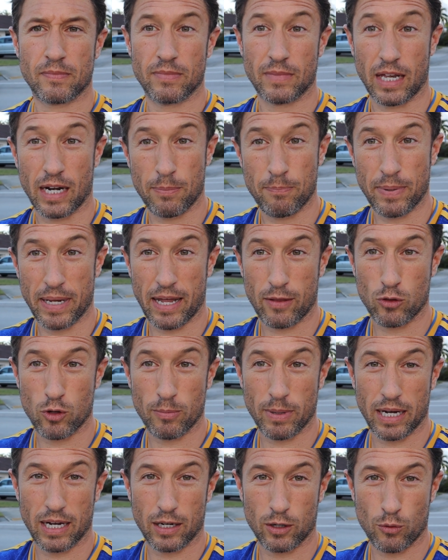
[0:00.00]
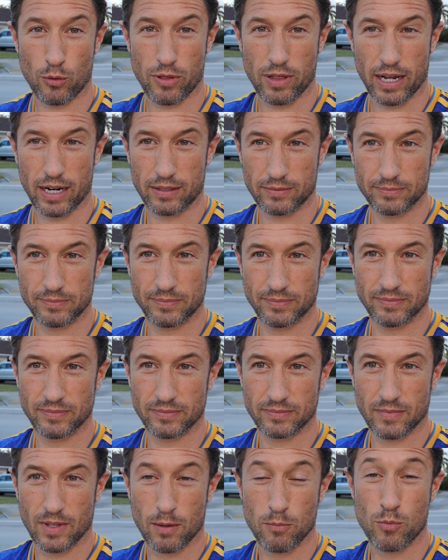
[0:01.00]
Están esperando para cruzar.
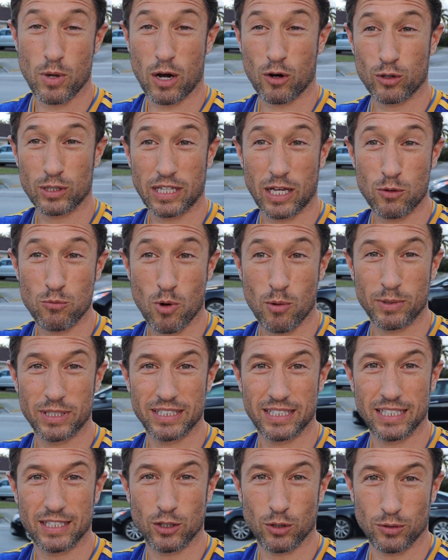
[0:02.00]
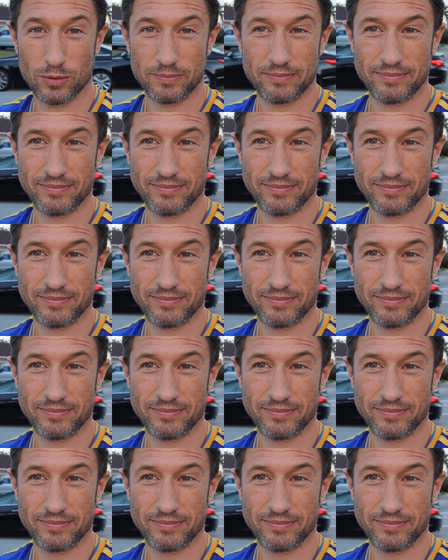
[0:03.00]
Voy a cortar un momentito.